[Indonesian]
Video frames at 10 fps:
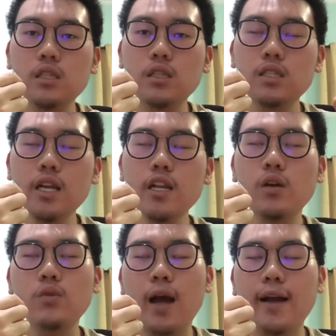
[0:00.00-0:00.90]
sering
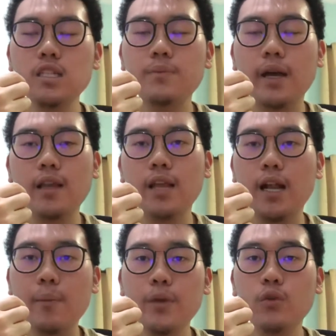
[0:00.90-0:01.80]
digunakan sebagai
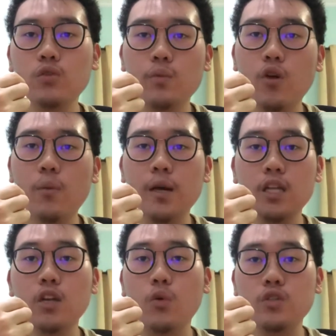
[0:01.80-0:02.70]
terapi untuk mengobati
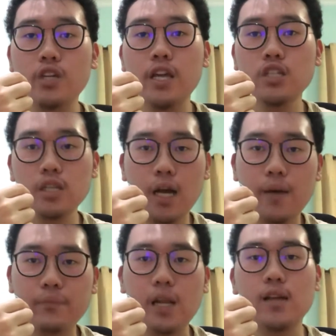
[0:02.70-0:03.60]
rosacea
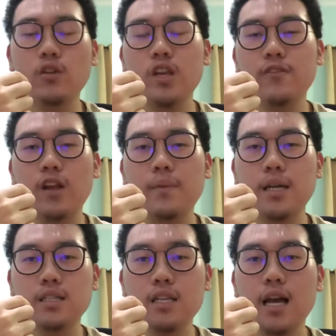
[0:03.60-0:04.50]
atau
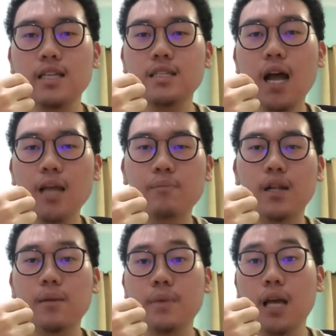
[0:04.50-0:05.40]
inflamasi yang sangat
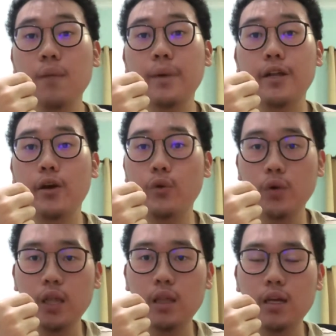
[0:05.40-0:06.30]
berlebihan pada
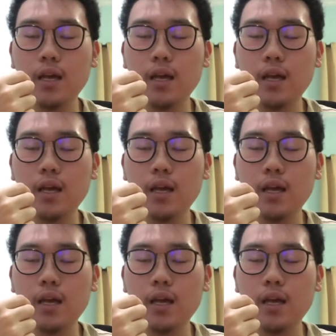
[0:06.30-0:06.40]
kulit